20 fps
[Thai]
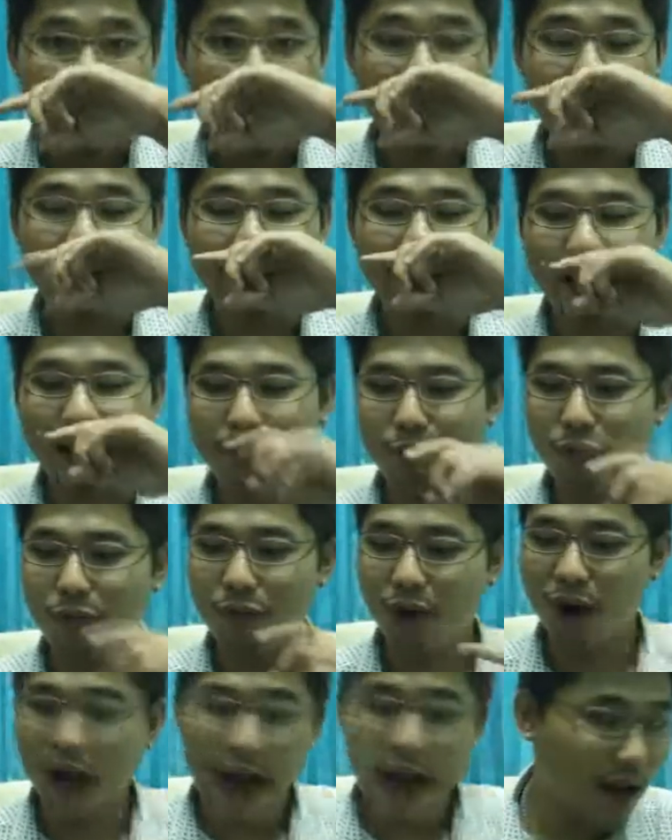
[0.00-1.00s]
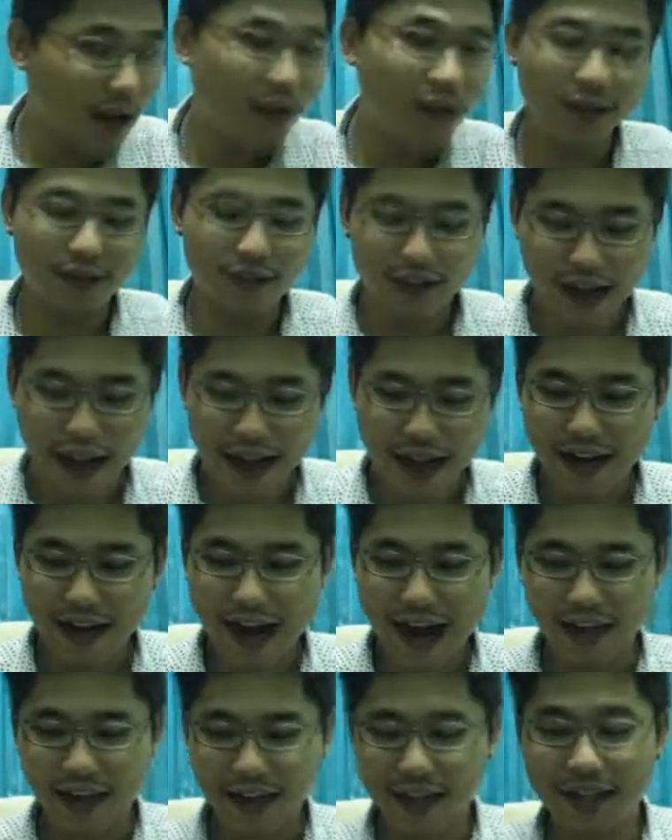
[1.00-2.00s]
มง่ายนะครับผมก็อ่ะให้คะ
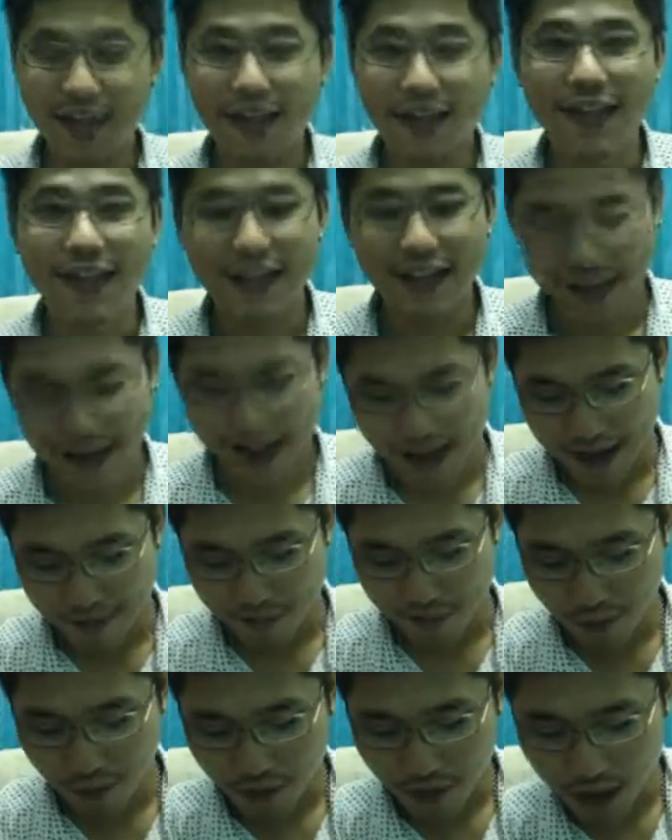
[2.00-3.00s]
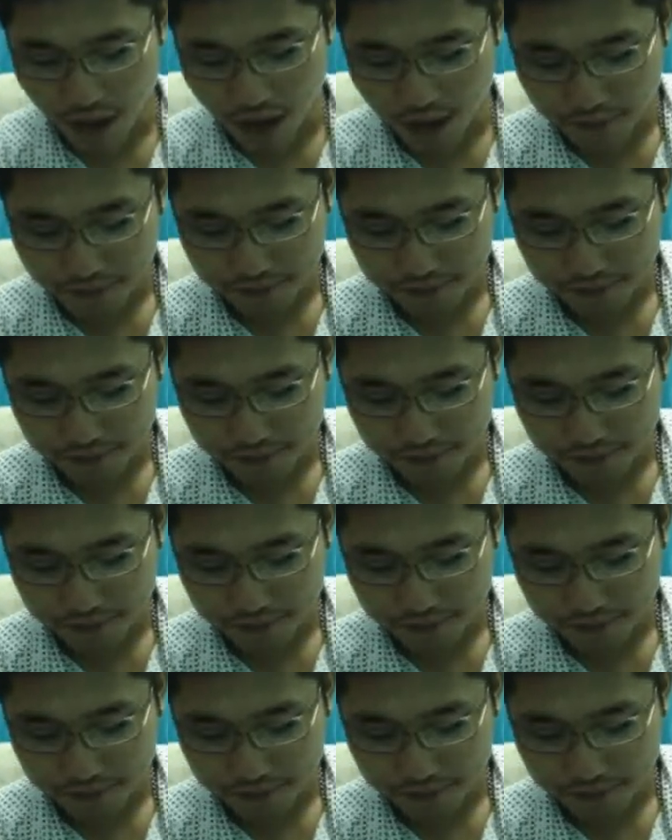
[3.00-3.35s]
แนนกันเลยนะครับผมก็